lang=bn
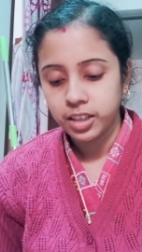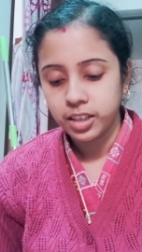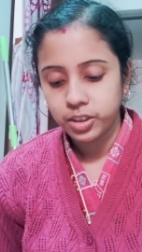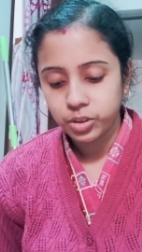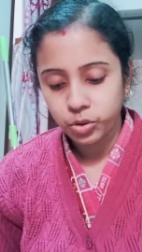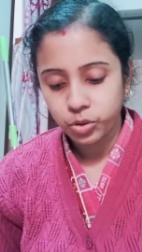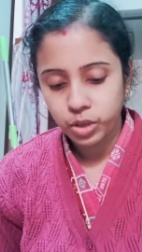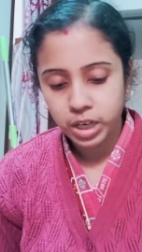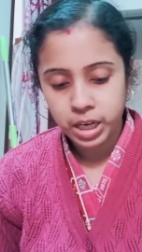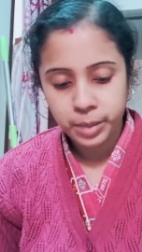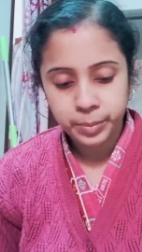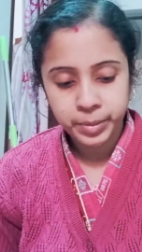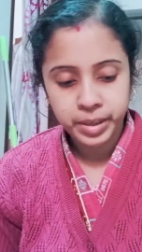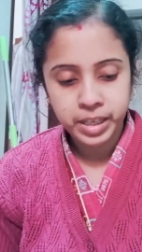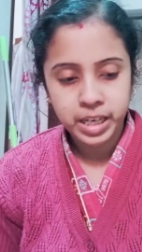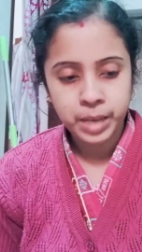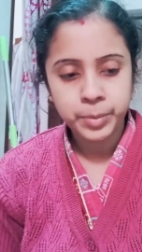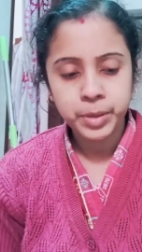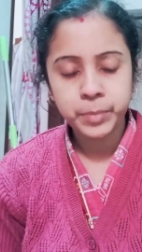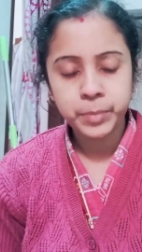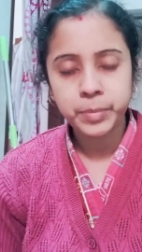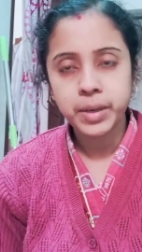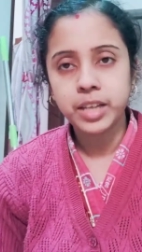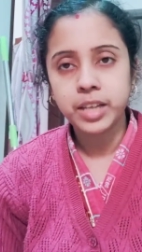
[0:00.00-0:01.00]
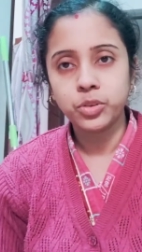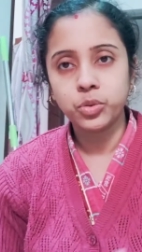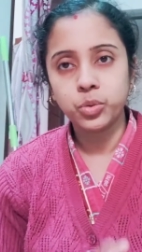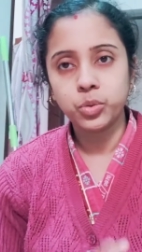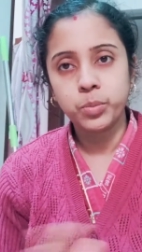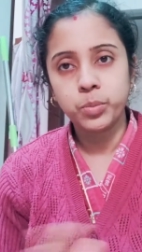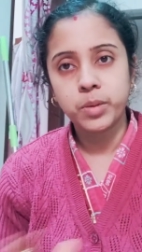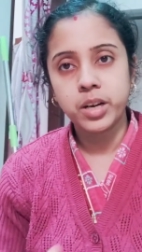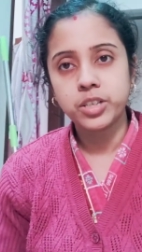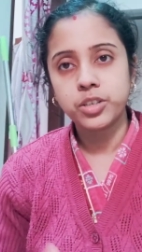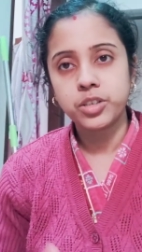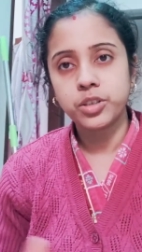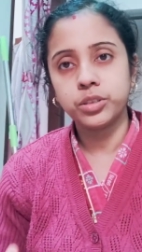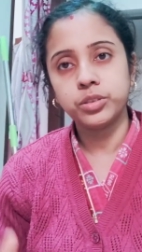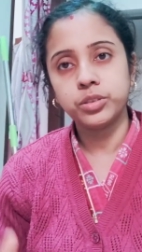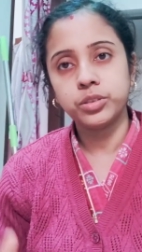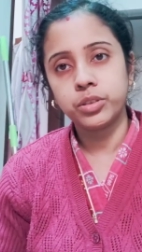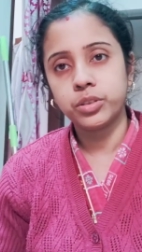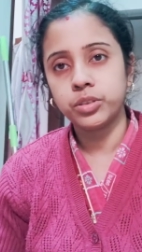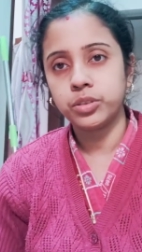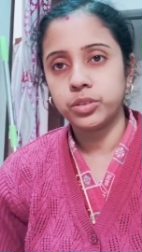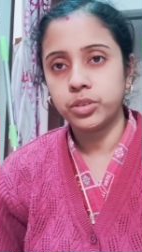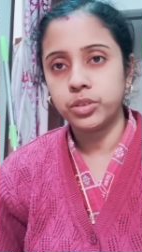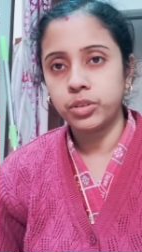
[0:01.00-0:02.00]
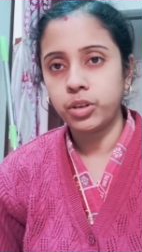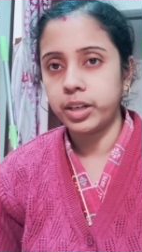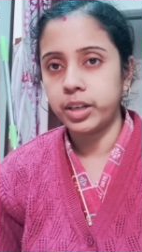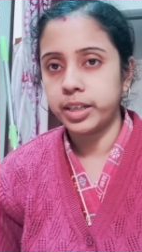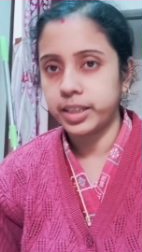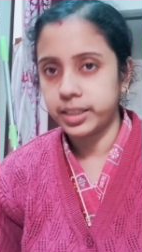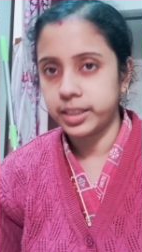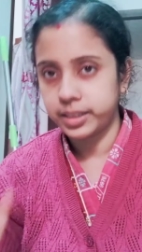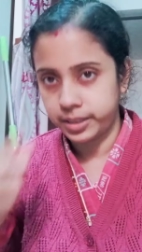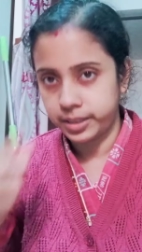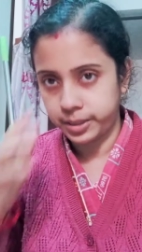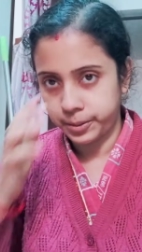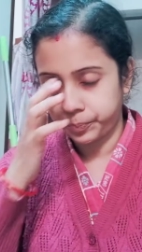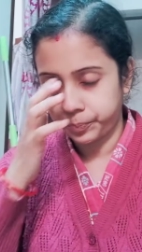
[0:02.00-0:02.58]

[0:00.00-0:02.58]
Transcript: তো আমার আমি প্রায় দু মাস অন্তর অন্তর অর্ডার দিই